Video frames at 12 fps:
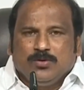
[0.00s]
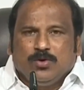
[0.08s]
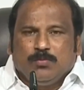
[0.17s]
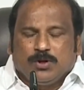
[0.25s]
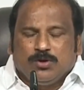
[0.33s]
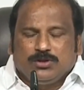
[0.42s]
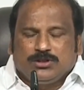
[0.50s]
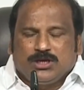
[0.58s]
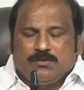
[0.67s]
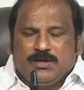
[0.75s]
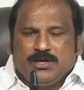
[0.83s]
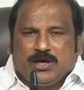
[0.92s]
ఓ
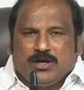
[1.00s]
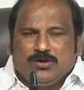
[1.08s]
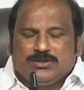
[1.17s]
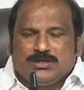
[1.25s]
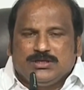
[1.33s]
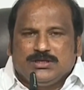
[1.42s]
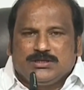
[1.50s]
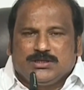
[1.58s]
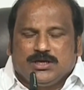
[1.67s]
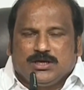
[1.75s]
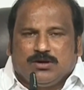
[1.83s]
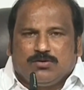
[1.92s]
బృహత్తరమైన ఆలోచన
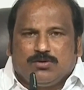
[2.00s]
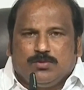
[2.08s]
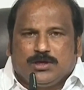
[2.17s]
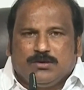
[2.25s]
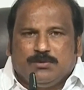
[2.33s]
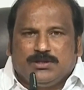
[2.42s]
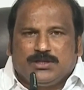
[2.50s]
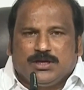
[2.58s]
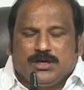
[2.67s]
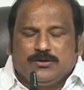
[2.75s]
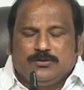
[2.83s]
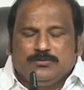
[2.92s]
చేసిన గౌరవ ముఖ్యమంత్రి
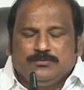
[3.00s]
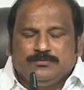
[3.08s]
గారు